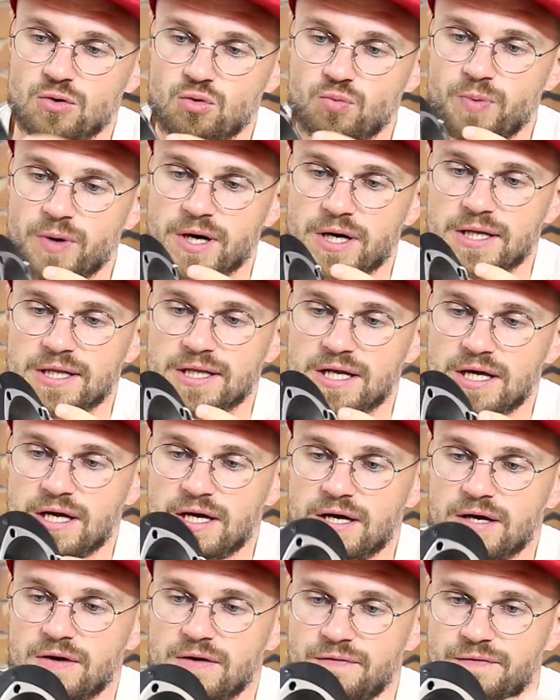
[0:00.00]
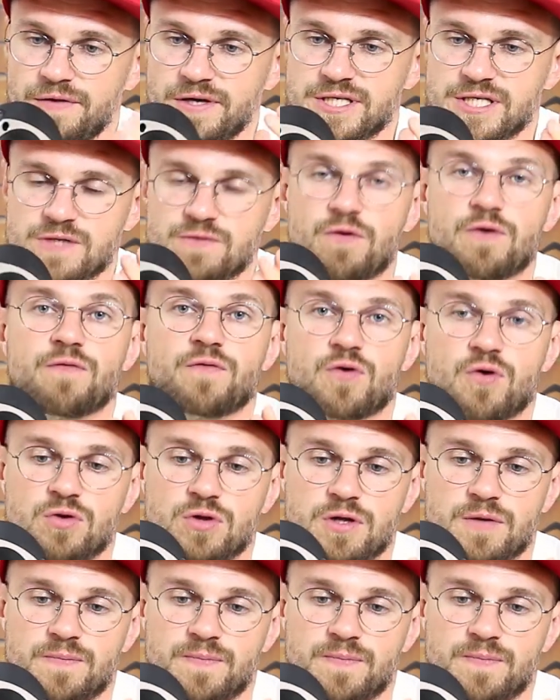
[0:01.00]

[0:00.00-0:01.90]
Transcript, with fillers: рупор на весь свой фронт.